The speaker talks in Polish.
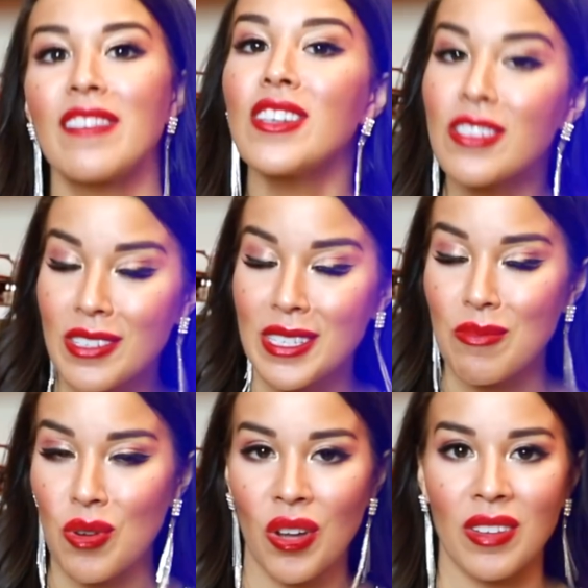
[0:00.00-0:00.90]
W związku z
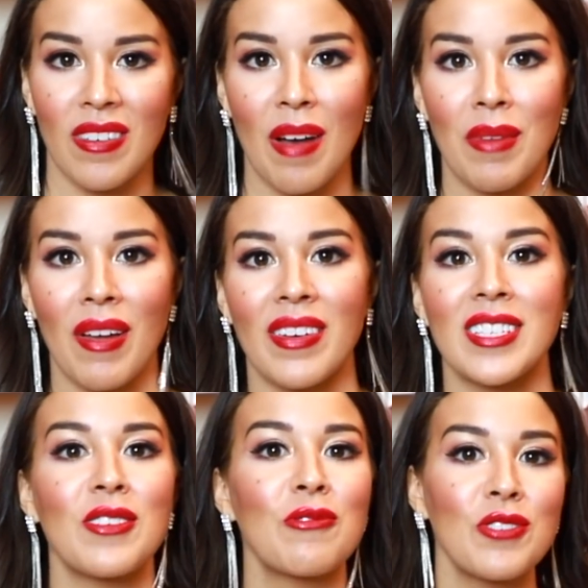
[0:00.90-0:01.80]
tym przygotowałam dla
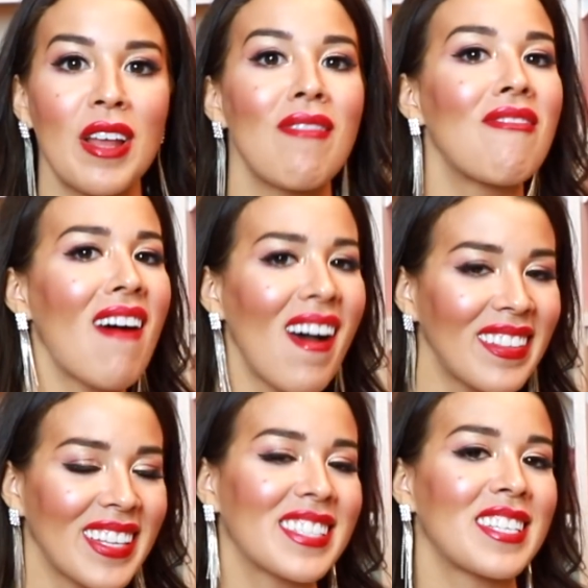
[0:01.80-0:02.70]
Was różne
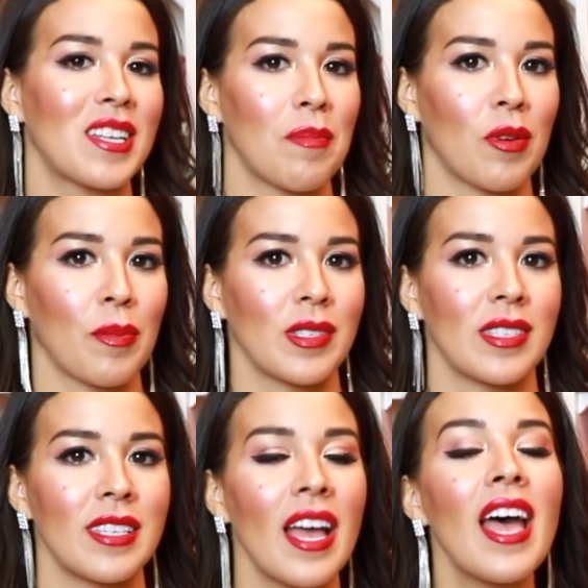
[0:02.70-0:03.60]
fantastyczne
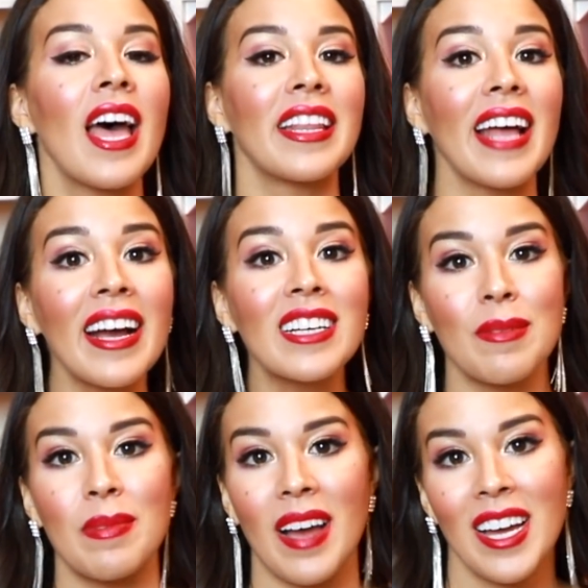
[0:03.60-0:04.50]
propozycje, tak
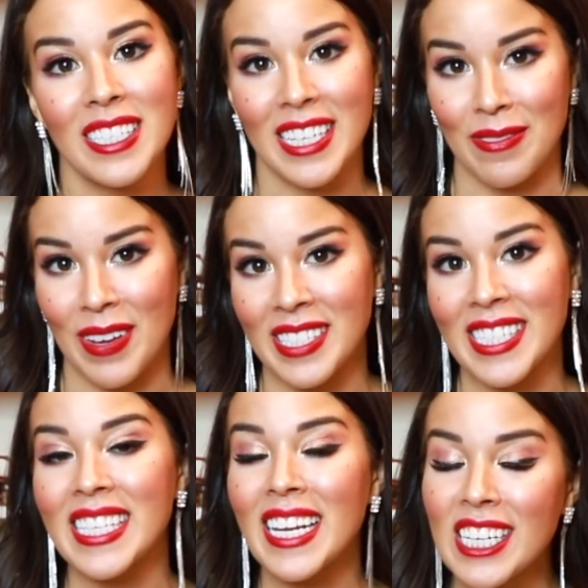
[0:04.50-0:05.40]
żeby każda z
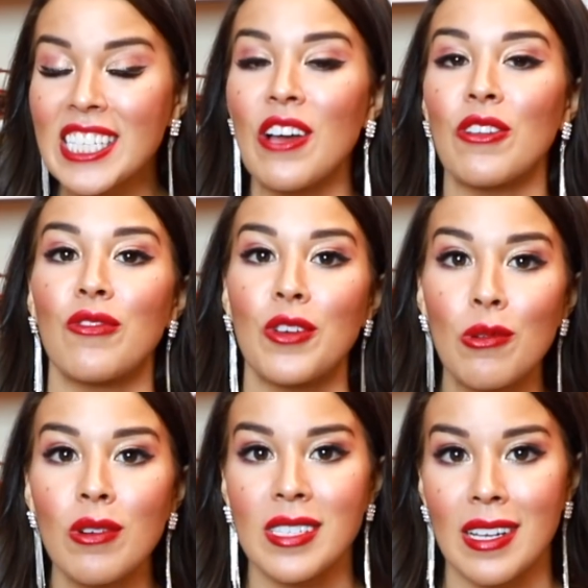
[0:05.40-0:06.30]
Was, niezależnie od
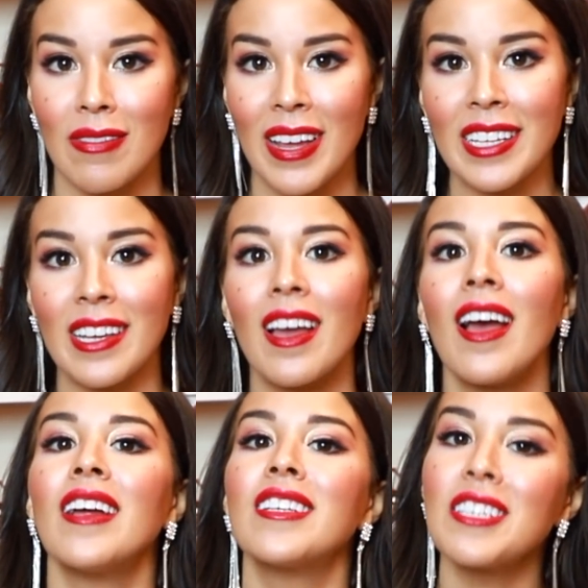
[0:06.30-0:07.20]
figury, sylwetki
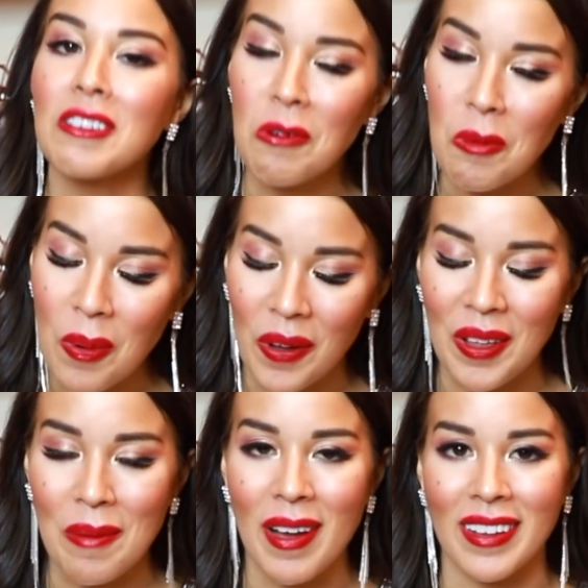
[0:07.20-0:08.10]
czy
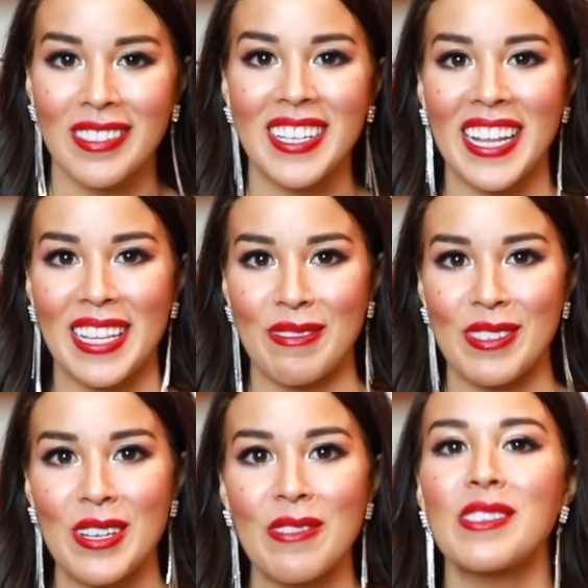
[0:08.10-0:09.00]
upodobań
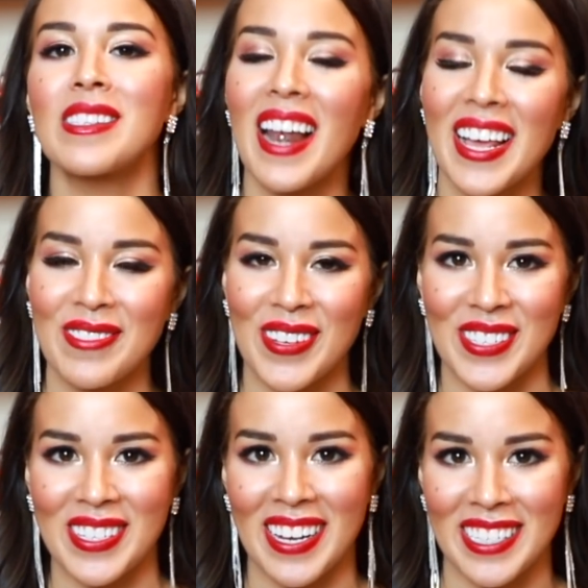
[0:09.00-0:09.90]
względem stylu, znalazła
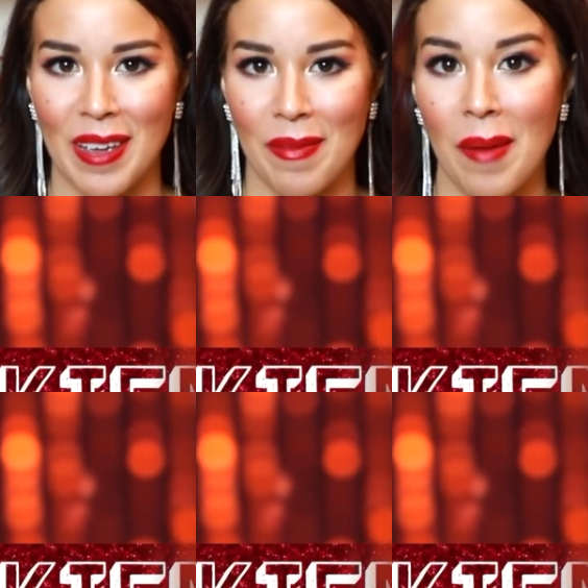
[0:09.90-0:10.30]
coś dla siebie.